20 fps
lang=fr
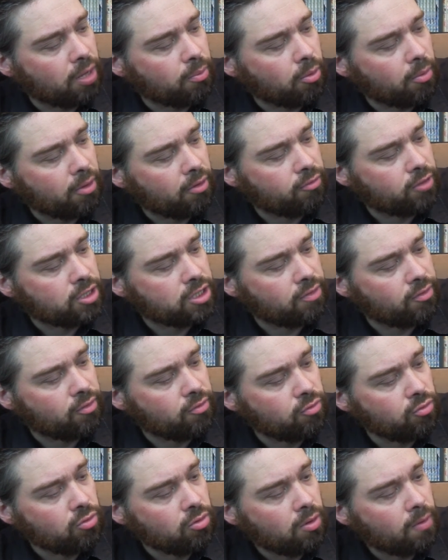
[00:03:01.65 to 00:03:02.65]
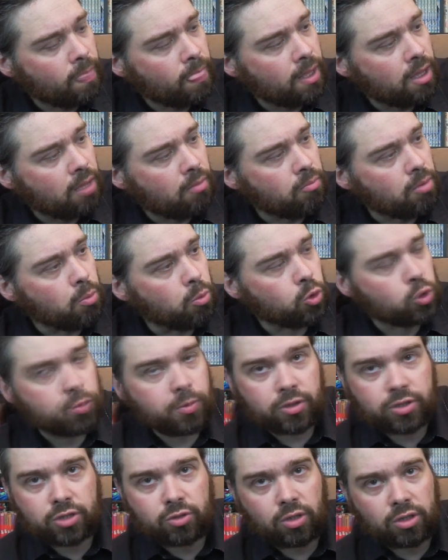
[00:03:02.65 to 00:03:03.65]
la première fois que je l'avais vu. Mais bon, je
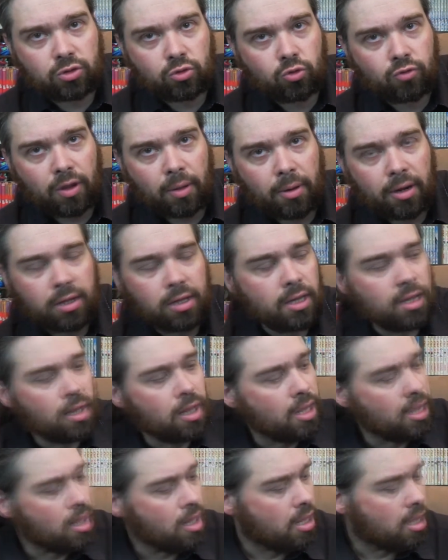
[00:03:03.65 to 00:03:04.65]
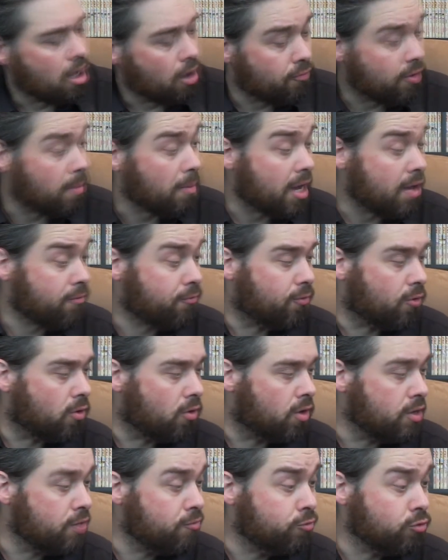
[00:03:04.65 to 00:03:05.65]
pense qu'il doit être trouvable. Enfin bref,
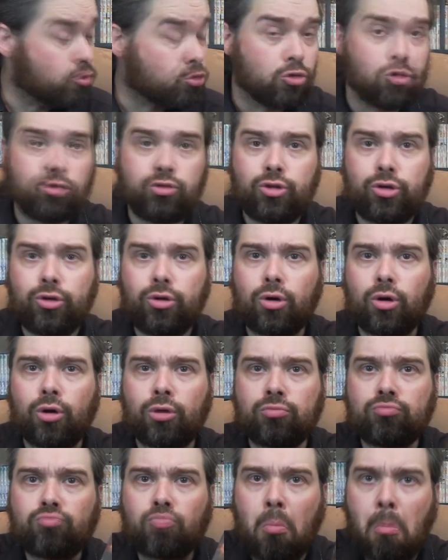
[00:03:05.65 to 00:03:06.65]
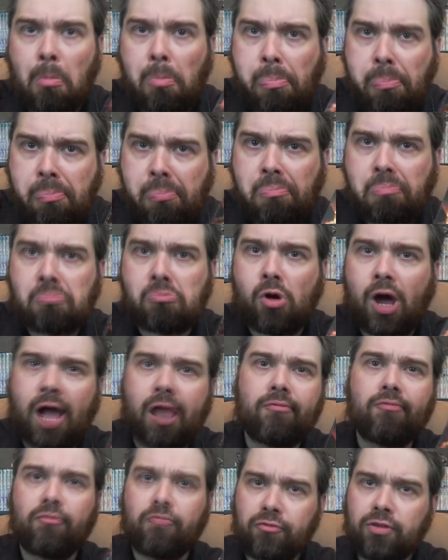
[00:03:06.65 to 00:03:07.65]
euh, Les Foudres de Dieu,
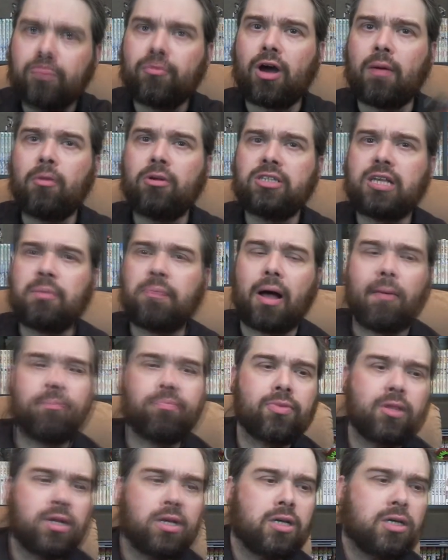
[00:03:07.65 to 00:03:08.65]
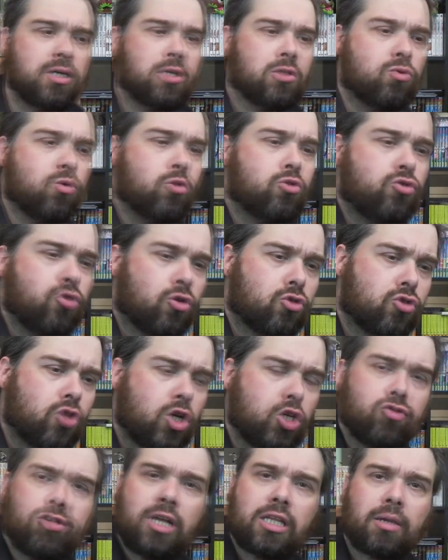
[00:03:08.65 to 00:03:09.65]
ouais, film vraiment sympa. Donc sur ce,
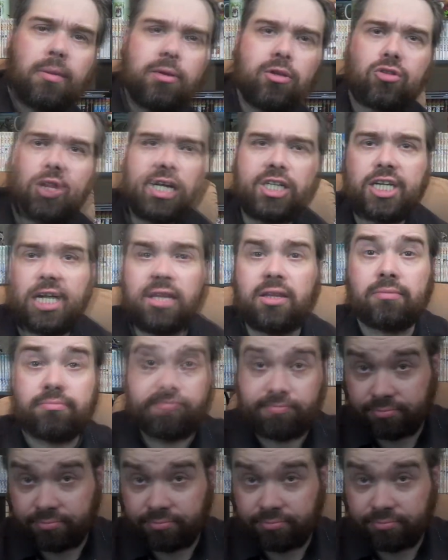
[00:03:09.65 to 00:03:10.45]
je vous dis à très bientôt sur la chaîne.